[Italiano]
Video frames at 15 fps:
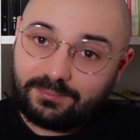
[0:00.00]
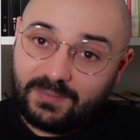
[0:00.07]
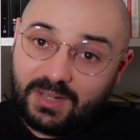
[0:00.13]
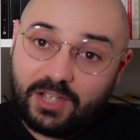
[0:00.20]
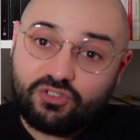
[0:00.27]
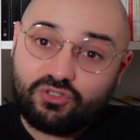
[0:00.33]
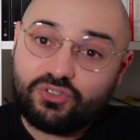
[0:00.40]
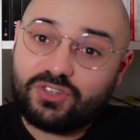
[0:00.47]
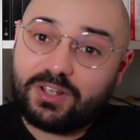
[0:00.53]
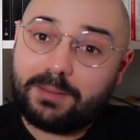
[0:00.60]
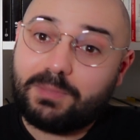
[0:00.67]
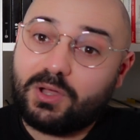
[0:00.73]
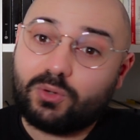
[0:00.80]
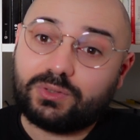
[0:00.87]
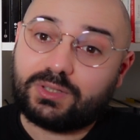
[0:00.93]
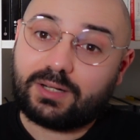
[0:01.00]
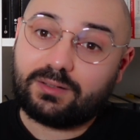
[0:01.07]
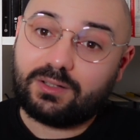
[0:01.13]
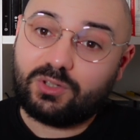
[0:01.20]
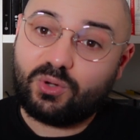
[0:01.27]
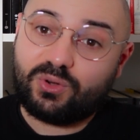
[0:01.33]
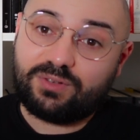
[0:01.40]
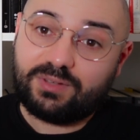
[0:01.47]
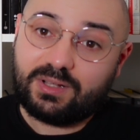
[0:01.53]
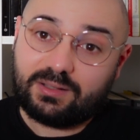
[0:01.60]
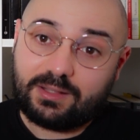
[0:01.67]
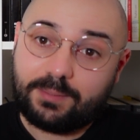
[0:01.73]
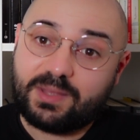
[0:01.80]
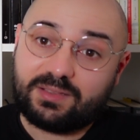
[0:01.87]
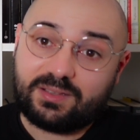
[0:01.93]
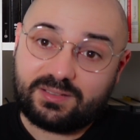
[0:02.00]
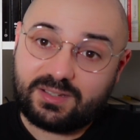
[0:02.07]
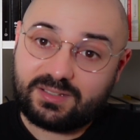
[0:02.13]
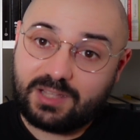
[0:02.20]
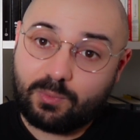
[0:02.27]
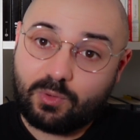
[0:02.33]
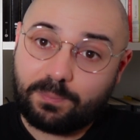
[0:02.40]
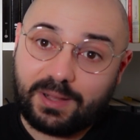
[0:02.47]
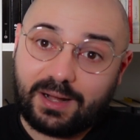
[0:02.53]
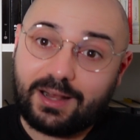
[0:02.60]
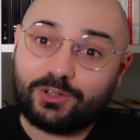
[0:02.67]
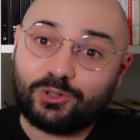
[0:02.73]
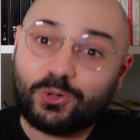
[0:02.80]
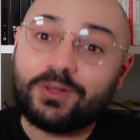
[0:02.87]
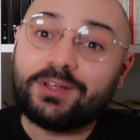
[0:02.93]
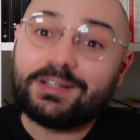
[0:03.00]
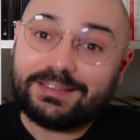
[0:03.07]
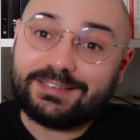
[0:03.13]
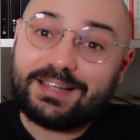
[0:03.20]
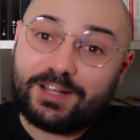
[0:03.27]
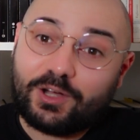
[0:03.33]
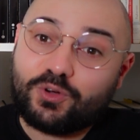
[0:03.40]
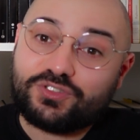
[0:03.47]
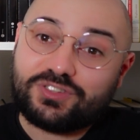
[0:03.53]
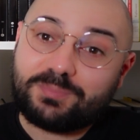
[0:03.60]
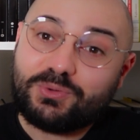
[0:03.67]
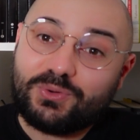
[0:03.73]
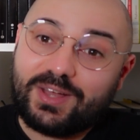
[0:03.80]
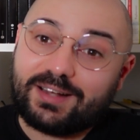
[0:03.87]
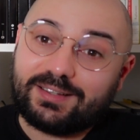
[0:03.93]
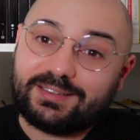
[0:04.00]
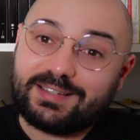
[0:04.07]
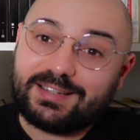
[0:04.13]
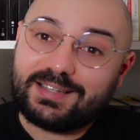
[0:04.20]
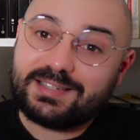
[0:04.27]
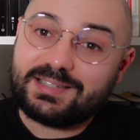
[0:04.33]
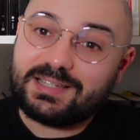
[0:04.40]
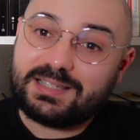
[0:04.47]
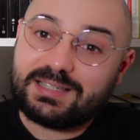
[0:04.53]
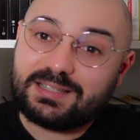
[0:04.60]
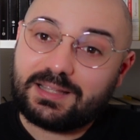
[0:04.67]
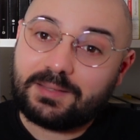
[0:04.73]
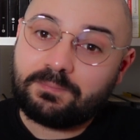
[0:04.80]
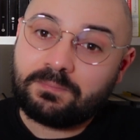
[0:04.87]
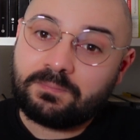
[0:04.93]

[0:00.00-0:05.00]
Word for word: E ciò sarebbe contraddittorio, evidentemente, se stiamo parlando della cosa più grande che esiste.